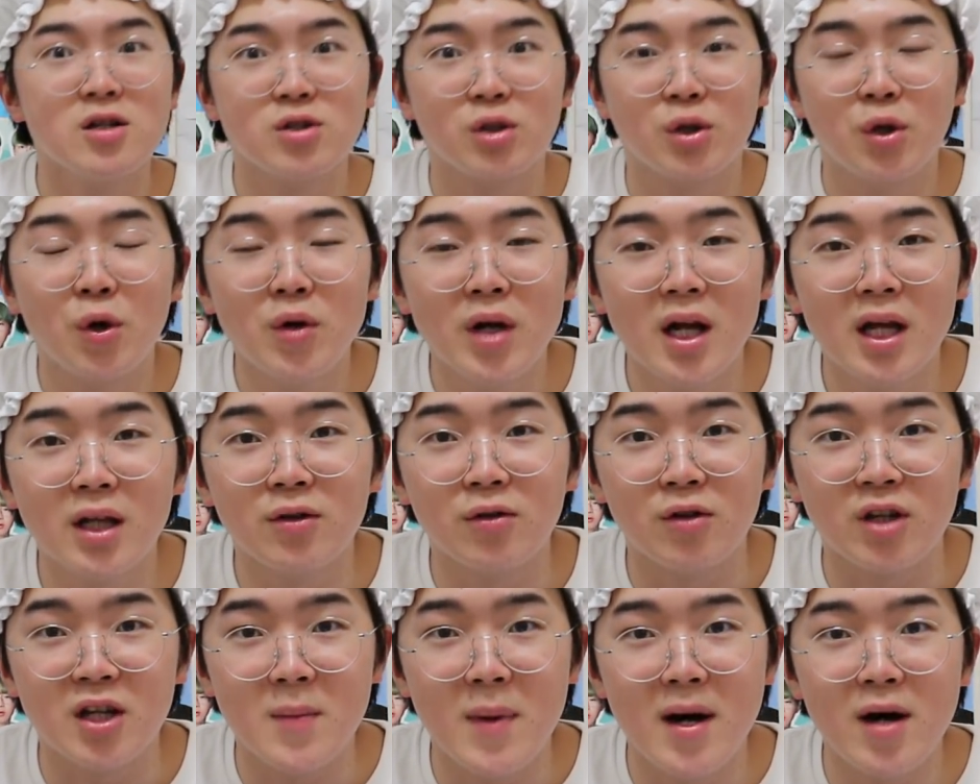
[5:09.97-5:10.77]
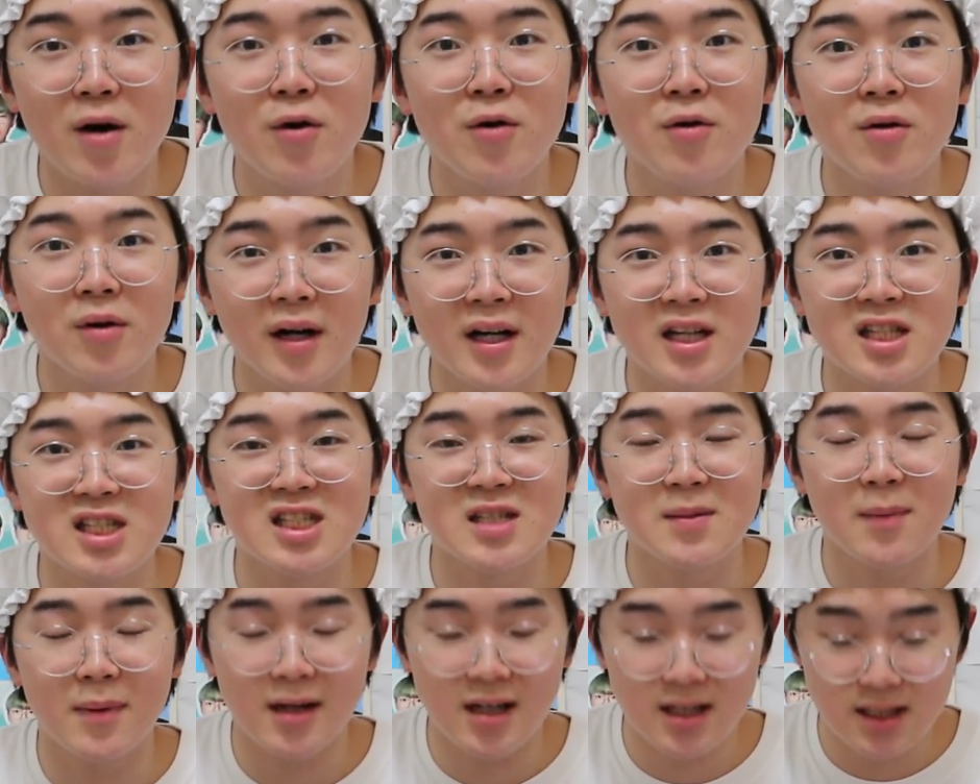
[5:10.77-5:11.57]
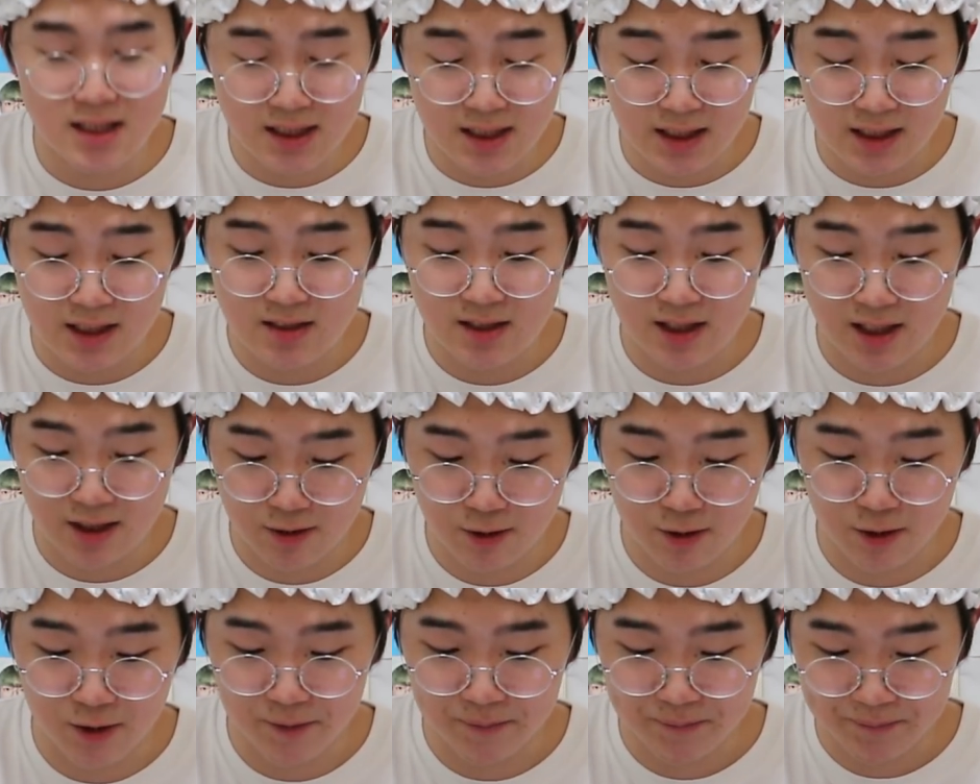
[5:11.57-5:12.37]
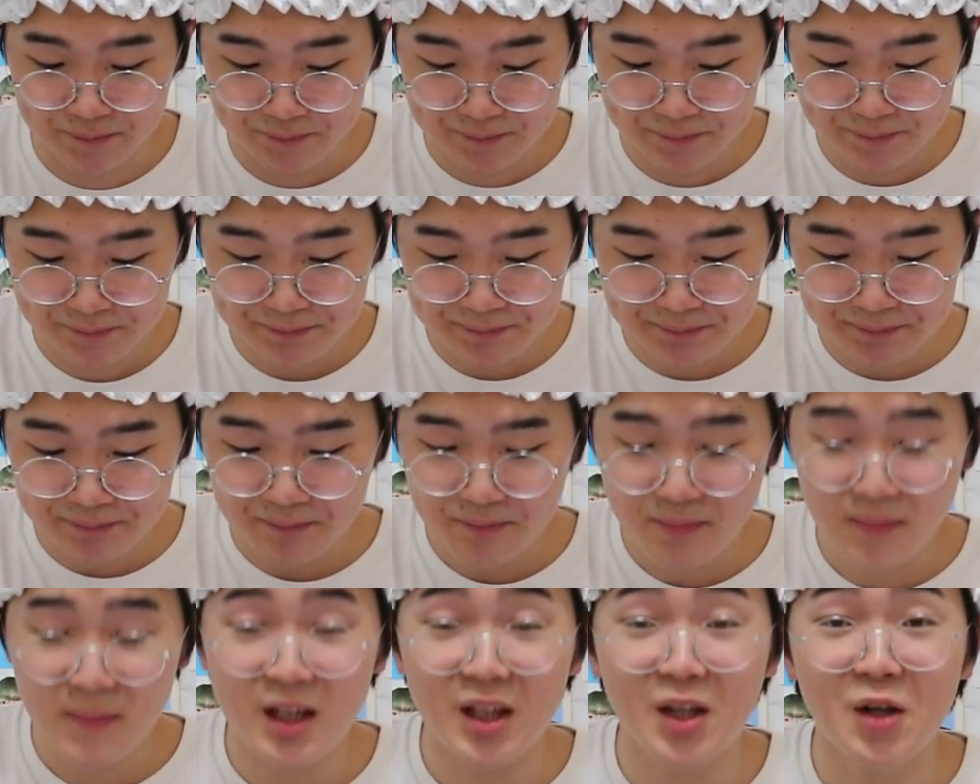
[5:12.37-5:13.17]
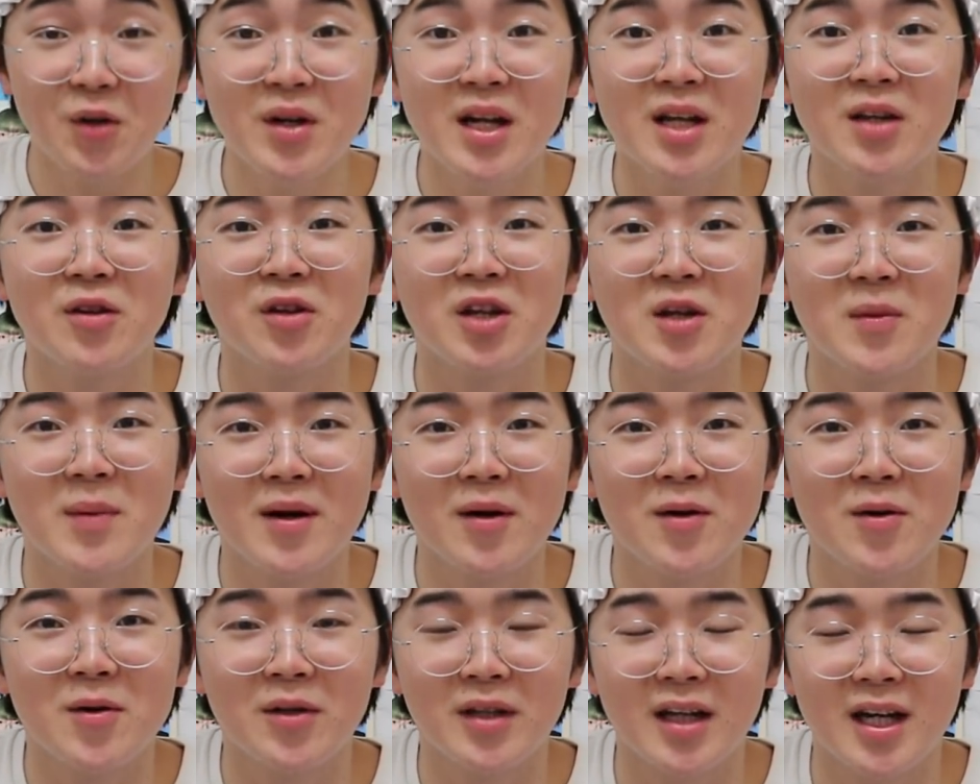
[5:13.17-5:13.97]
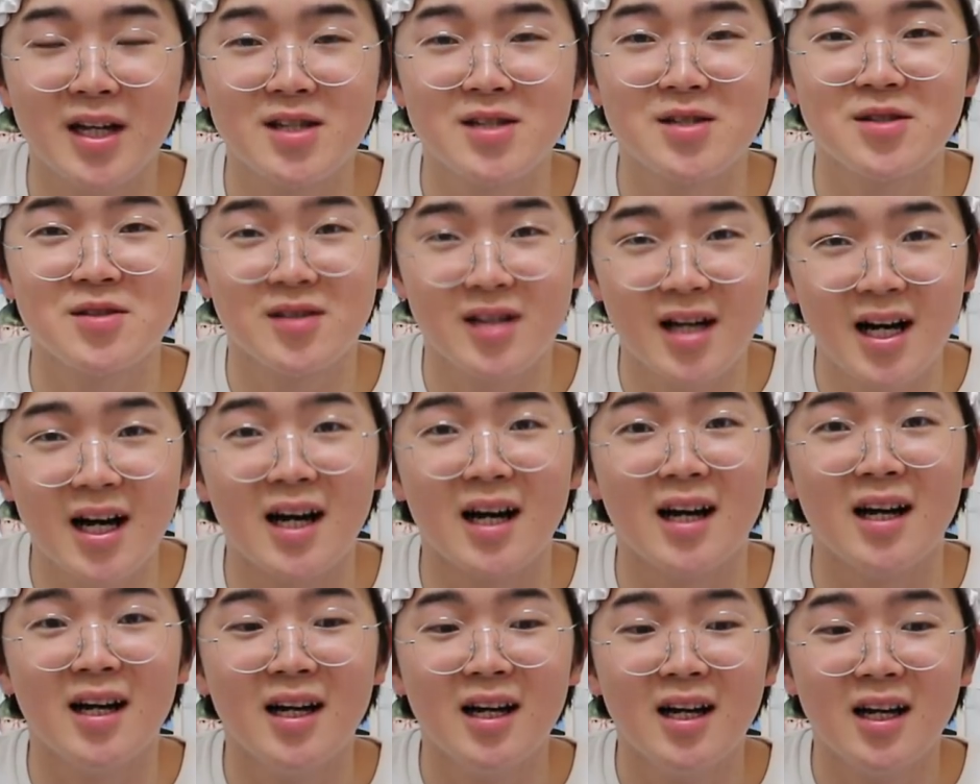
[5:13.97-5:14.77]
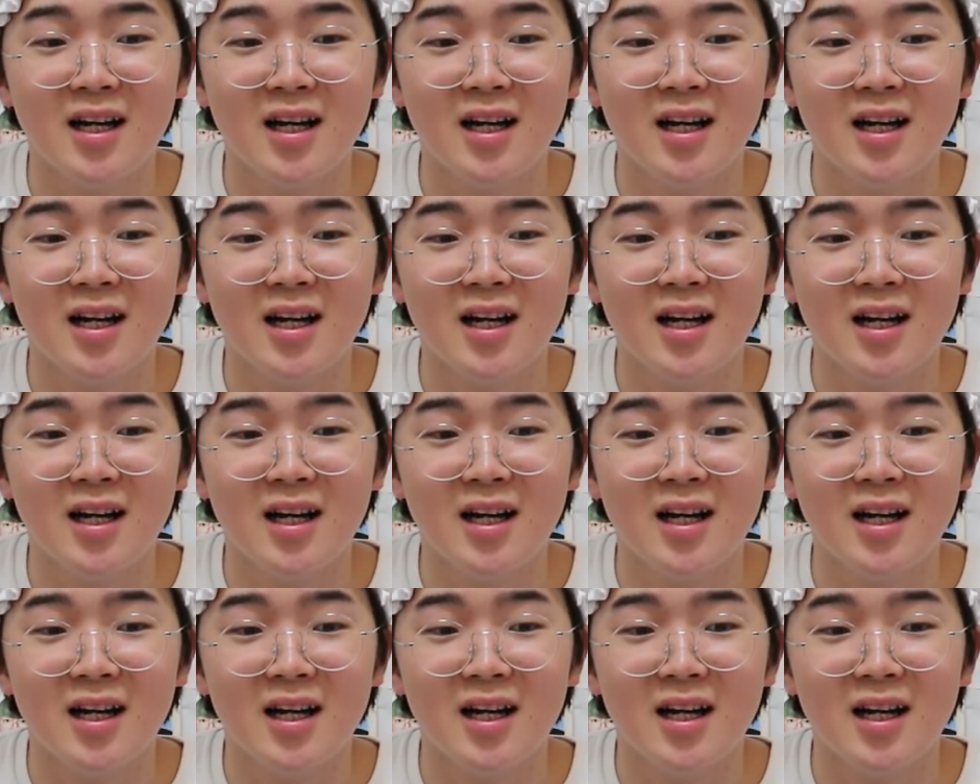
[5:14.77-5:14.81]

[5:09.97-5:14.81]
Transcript: 去年の今頃が一番痩せたんですけど去年の今頃の体重が